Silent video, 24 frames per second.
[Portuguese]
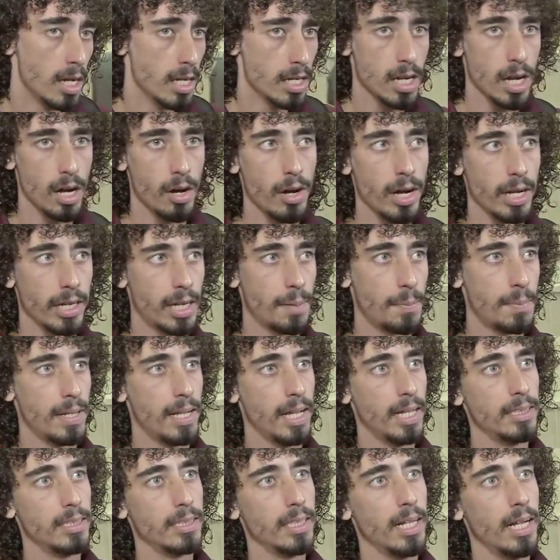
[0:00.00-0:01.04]
Não, a equipe
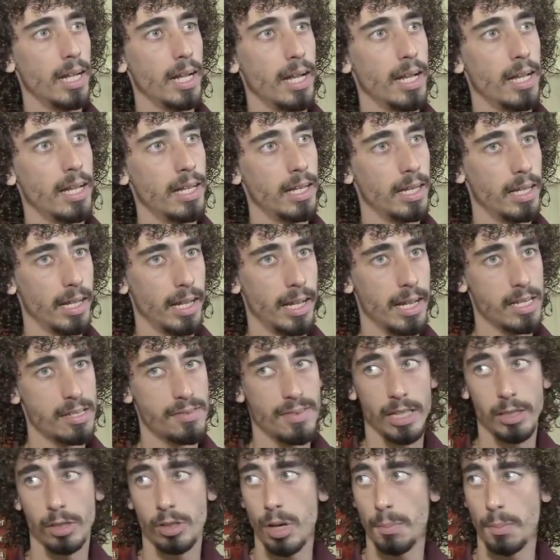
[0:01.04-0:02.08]
deles é. Eles
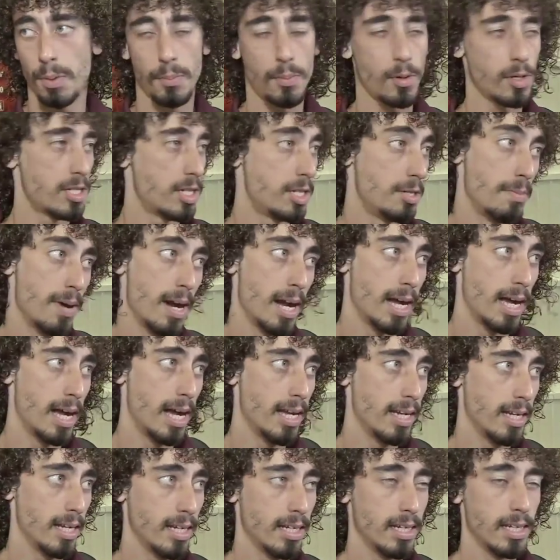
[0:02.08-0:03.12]
vieram com a proposta de
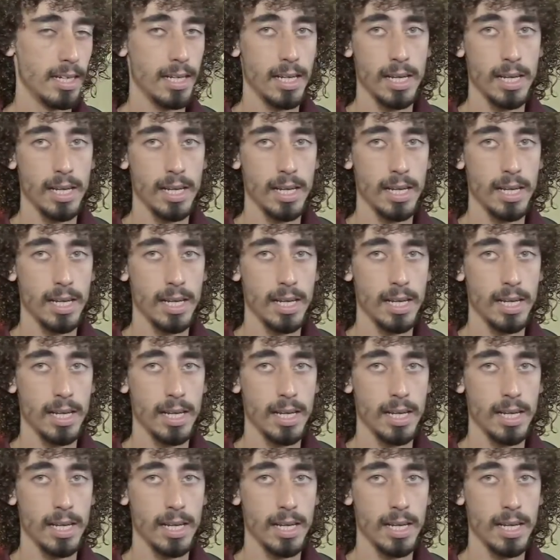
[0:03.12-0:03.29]
marcar, né?